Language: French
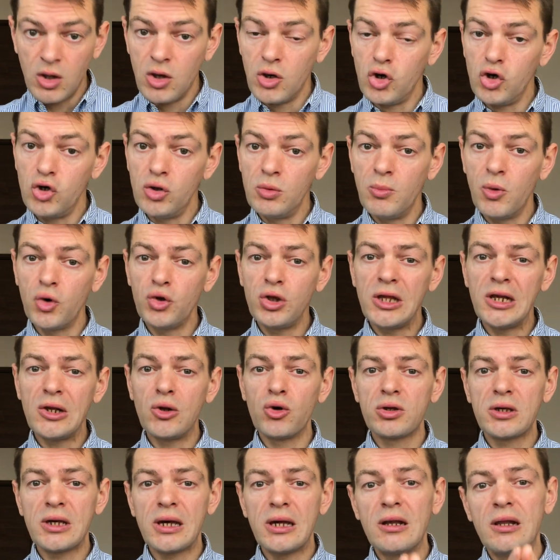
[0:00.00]
Une monnaie
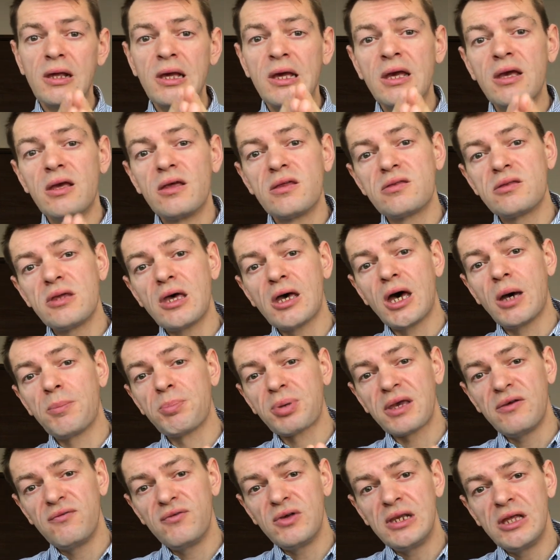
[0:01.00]
locale sert à
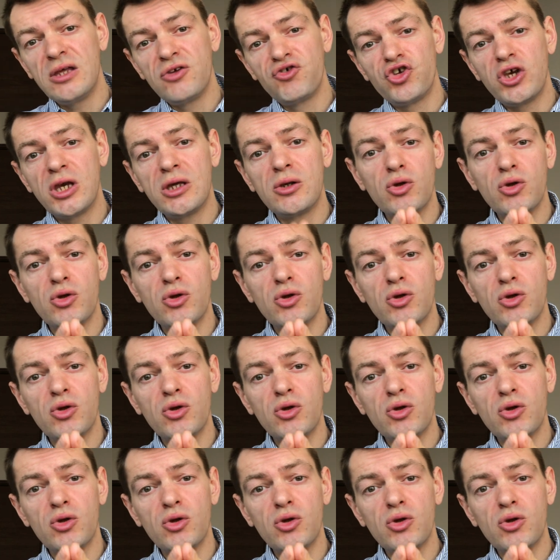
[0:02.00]
privilégier